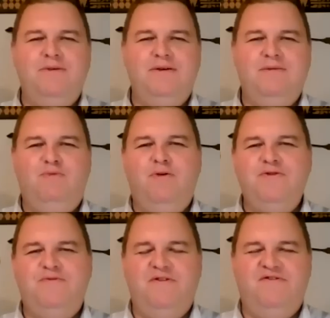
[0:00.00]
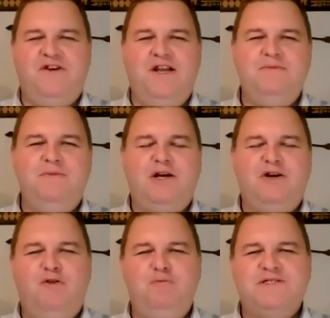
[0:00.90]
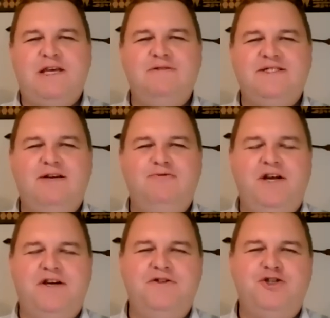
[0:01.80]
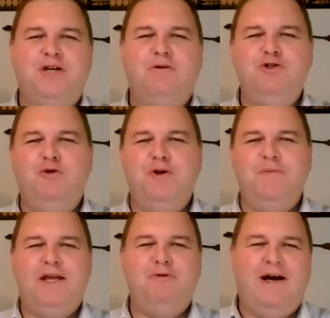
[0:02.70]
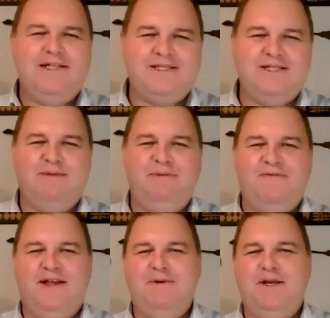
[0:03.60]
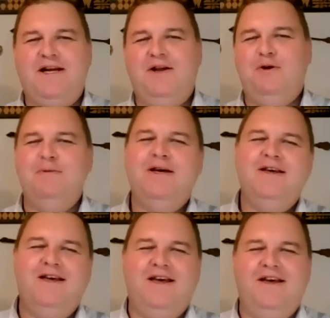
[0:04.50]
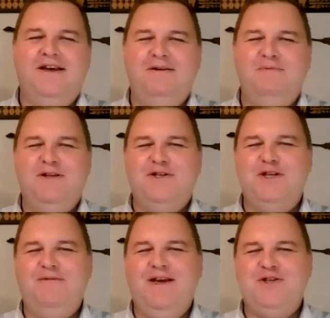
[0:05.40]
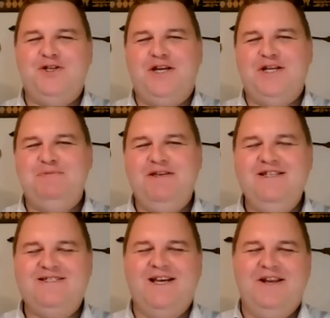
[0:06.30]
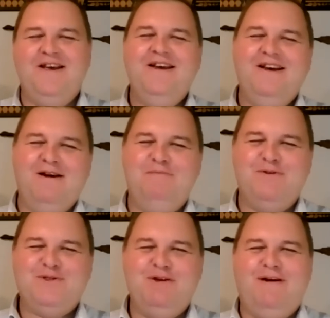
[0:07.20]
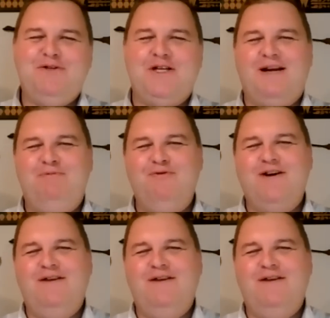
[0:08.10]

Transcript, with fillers: mm, błąd wkradł, brakowało polskiego znaku diakrytycznego, chodziło o robienie łaski zapewne Amerykanom. E, nie? Ponieważ nie wierzę, że nasz minister e, posługiwał się tak